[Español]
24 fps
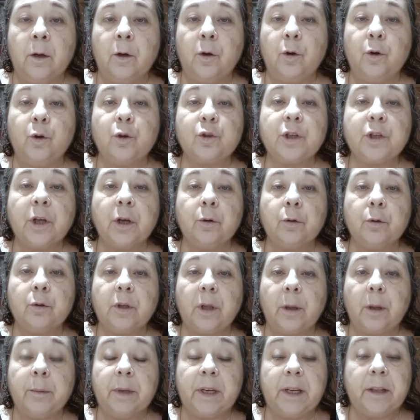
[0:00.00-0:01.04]
no se
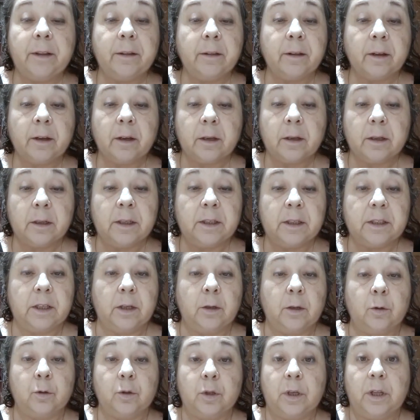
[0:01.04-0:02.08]
contabiliza ni
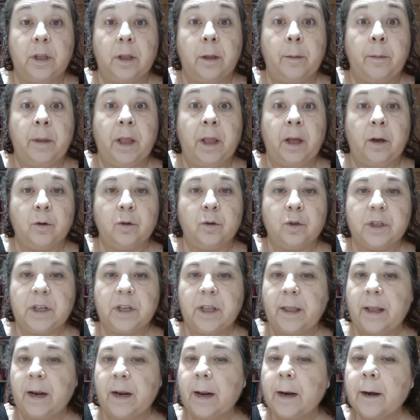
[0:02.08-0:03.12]
se debe de
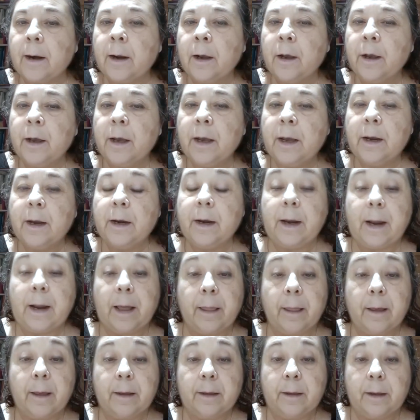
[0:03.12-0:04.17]
considerar
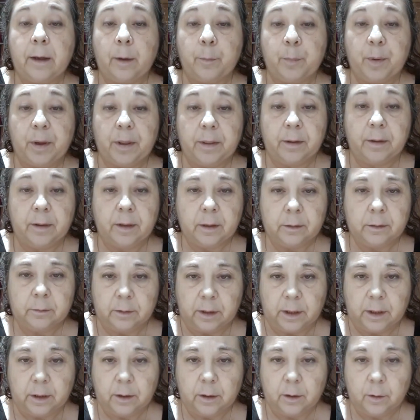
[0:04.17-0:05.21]
nada
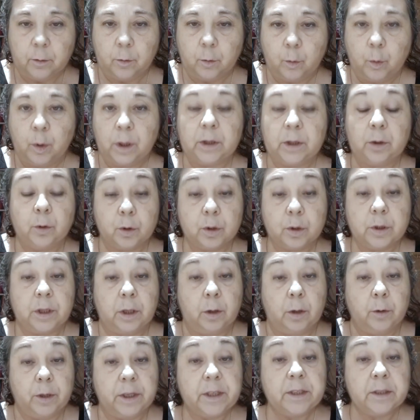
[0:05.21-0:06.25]
incapacitante, cuando sí
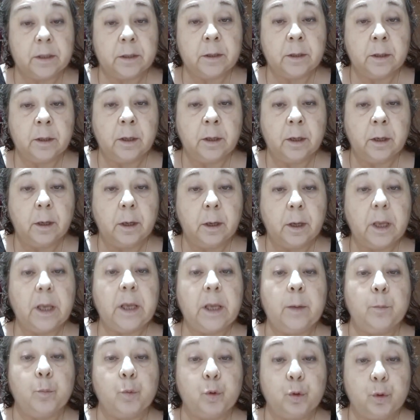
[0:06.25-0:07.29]
lo es,
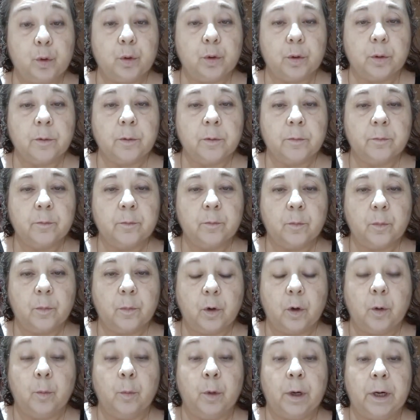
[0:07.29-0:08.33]
y mucho,
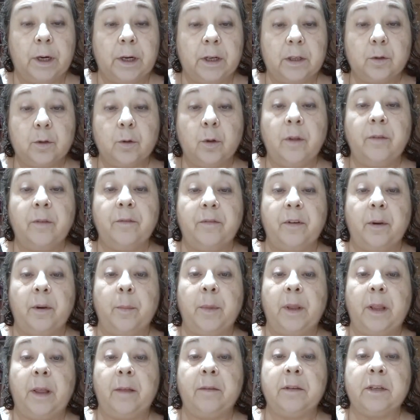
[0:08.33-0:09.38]
como el resto de
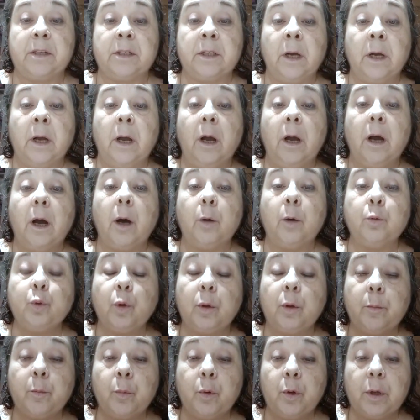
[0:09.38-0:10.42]
enfermedades
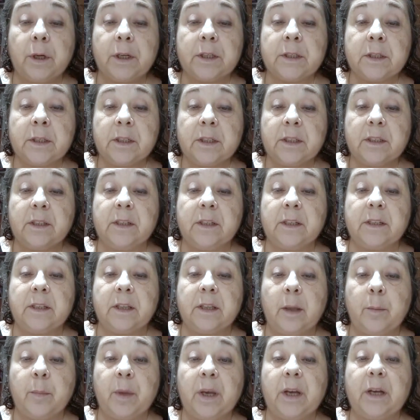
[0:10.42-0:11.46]
autoinmunes
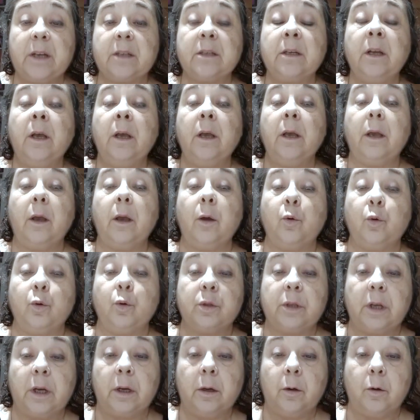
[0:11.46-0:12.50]
sistémicas que
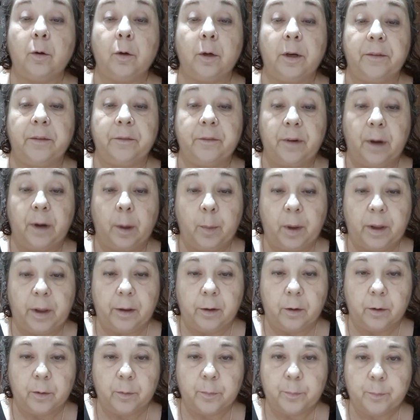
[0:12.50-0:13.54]
cursan con
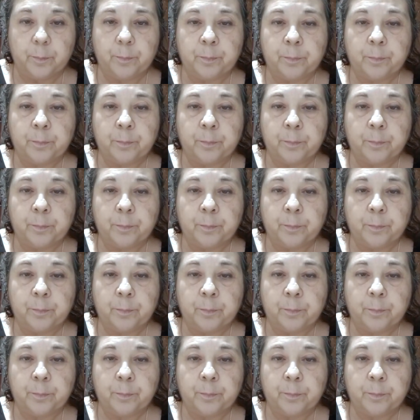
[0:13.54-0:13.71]
inflamación.